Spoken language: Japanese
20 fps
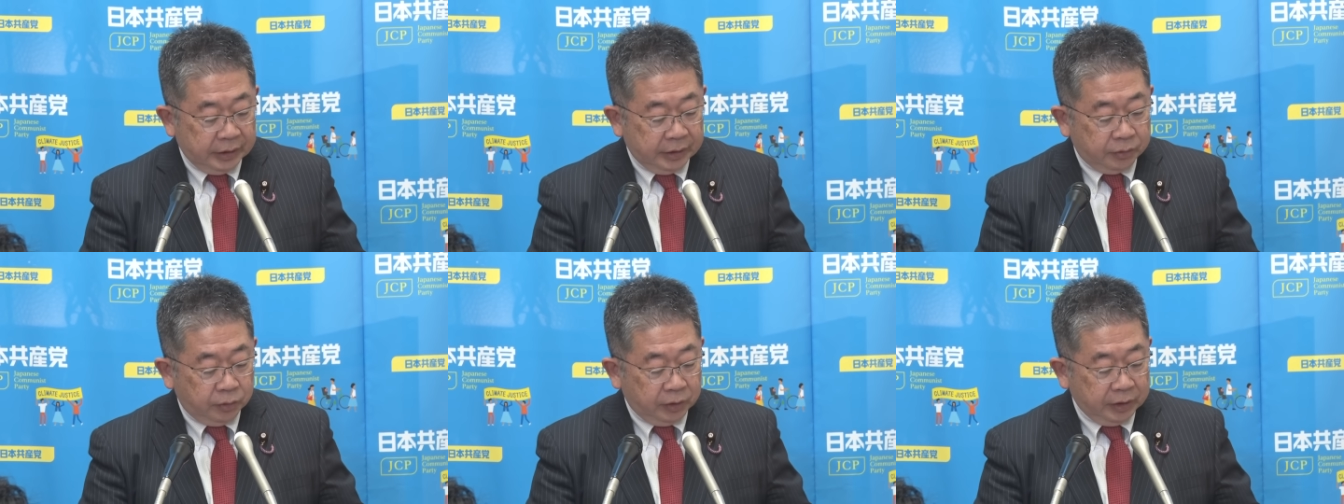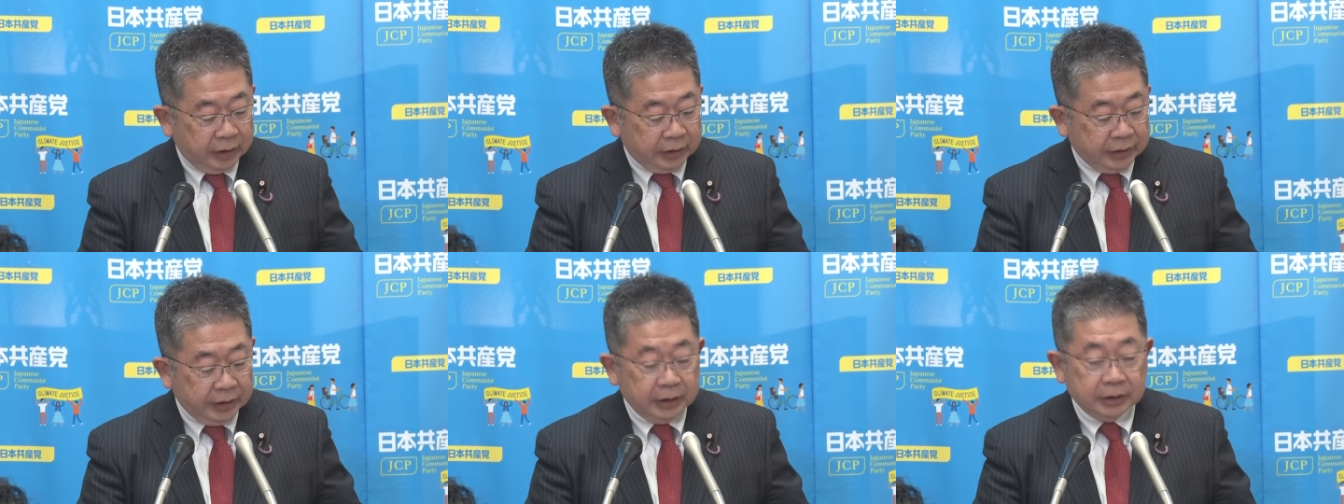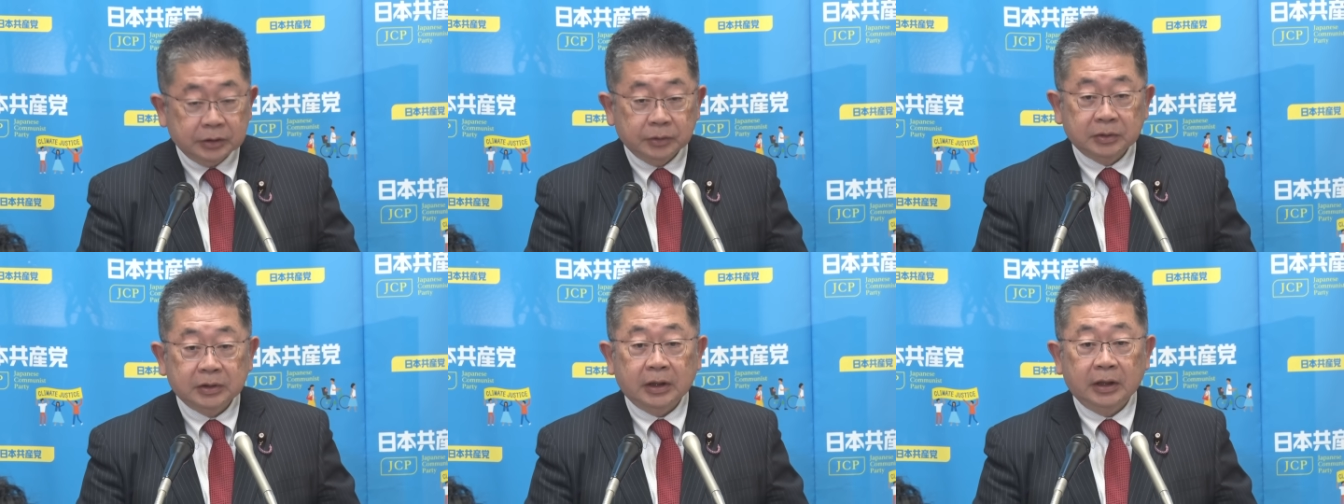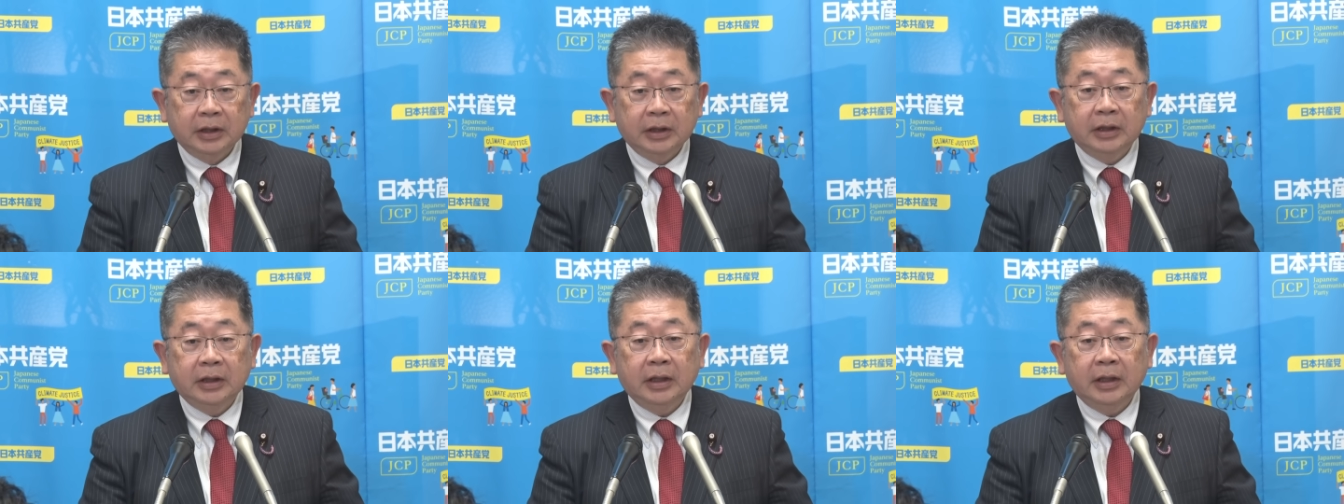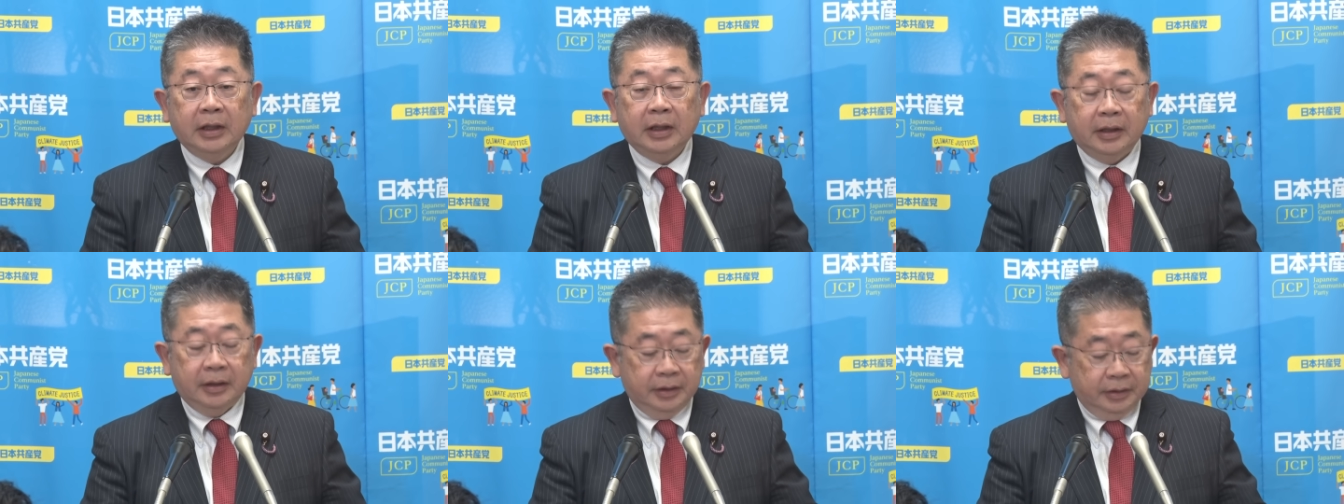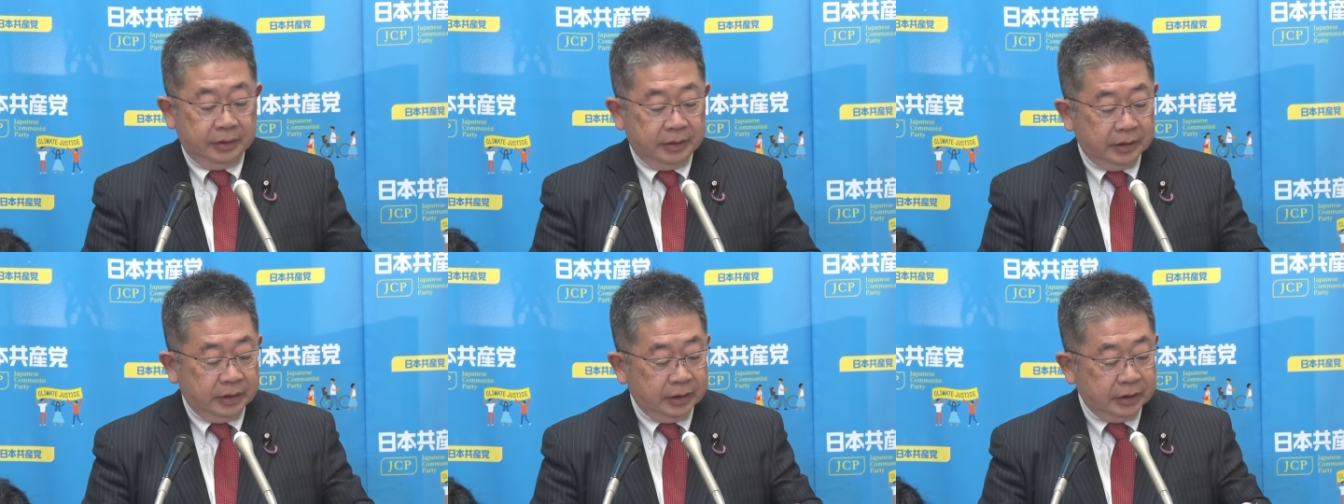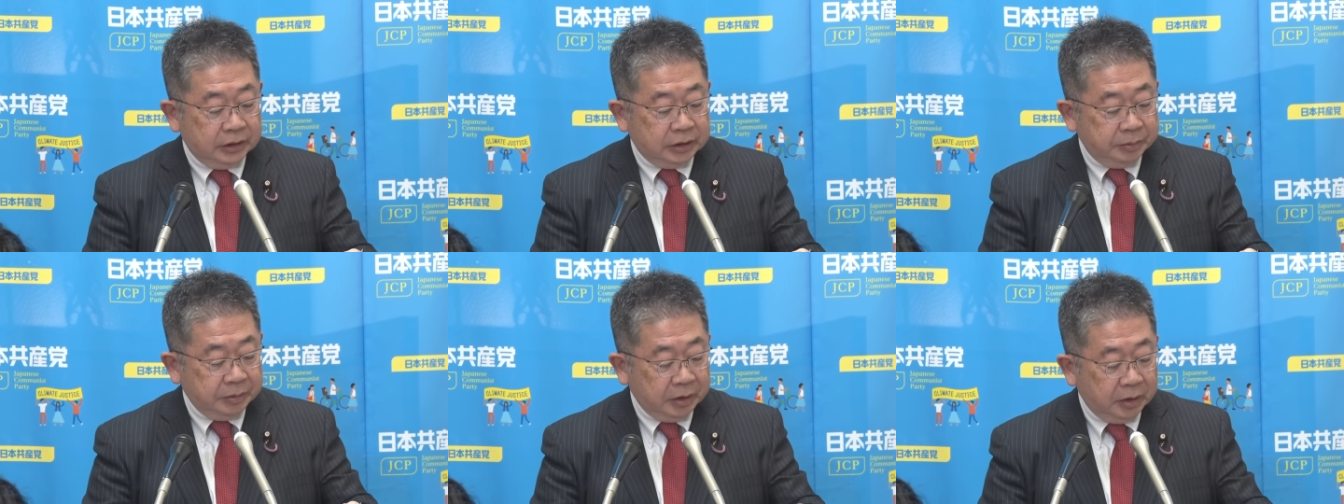これが提示をされて
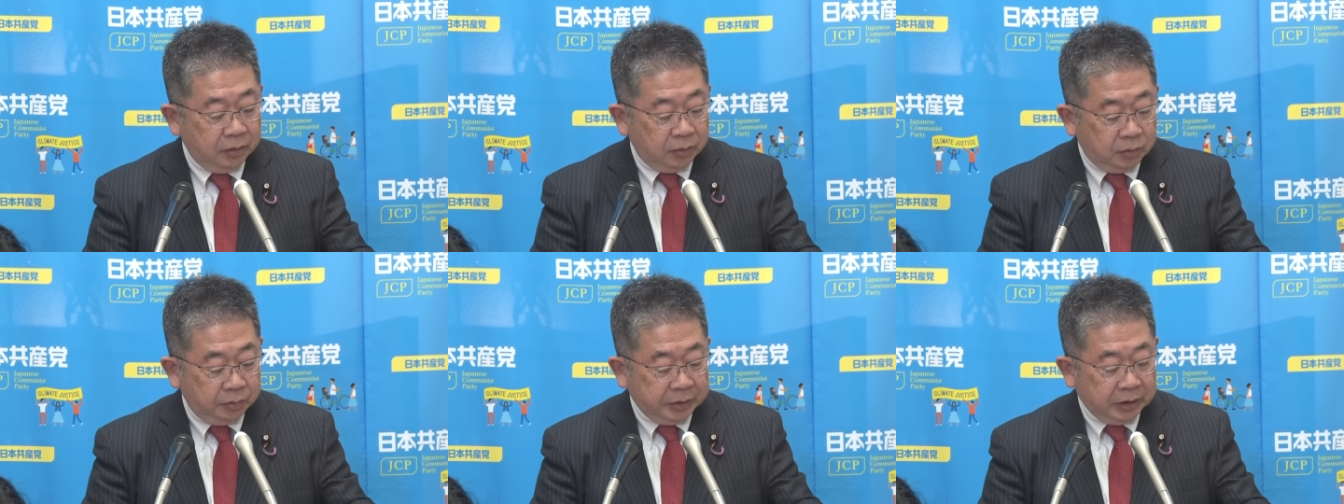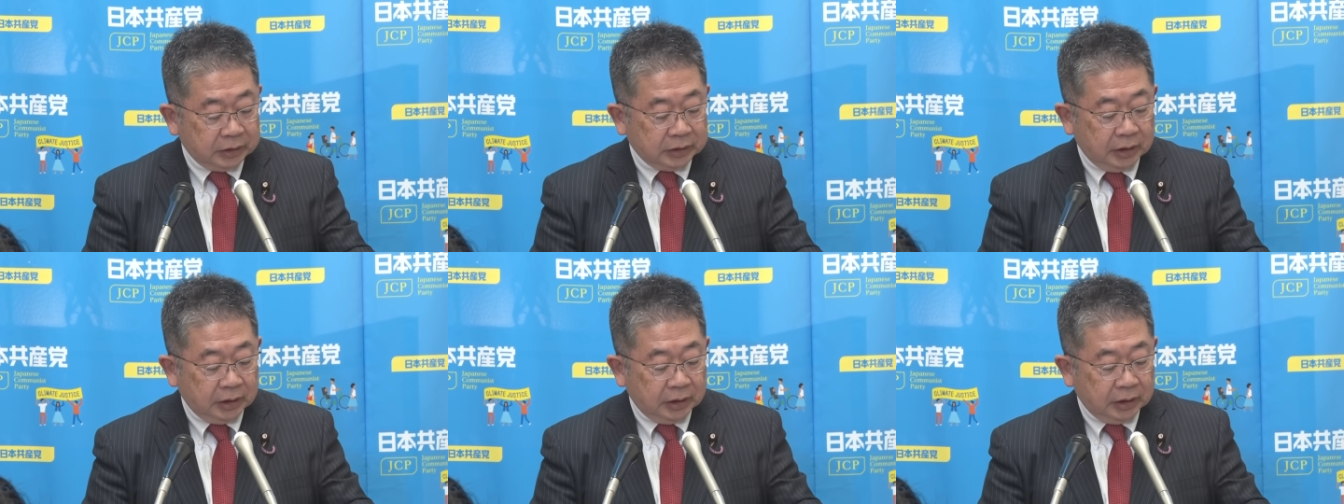市民連合の皆